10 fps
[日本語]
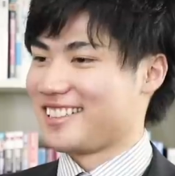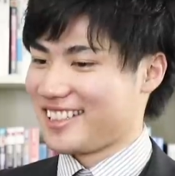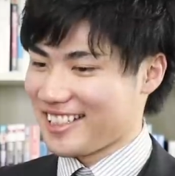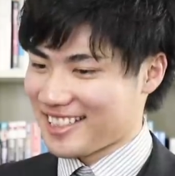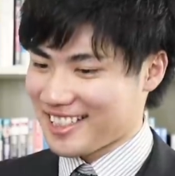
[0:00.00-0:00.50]

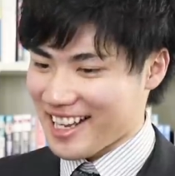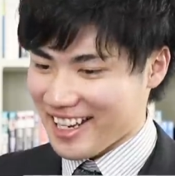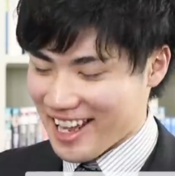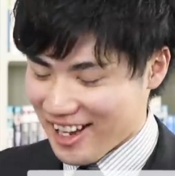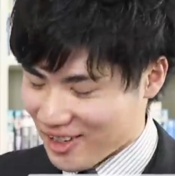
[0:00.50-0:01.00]
実
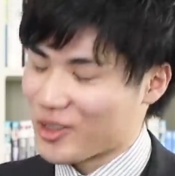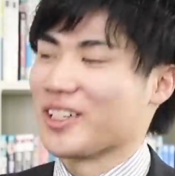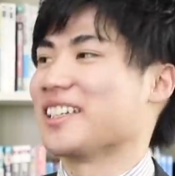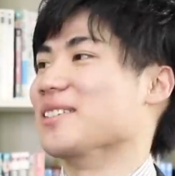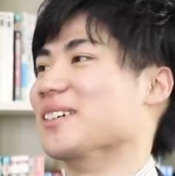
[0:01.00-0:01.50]
際結構
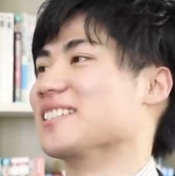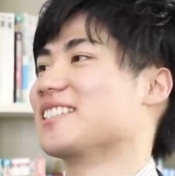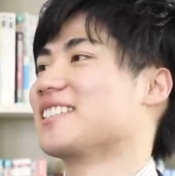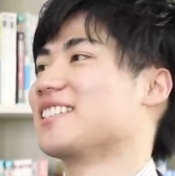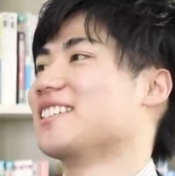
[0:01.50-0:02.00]
受かってます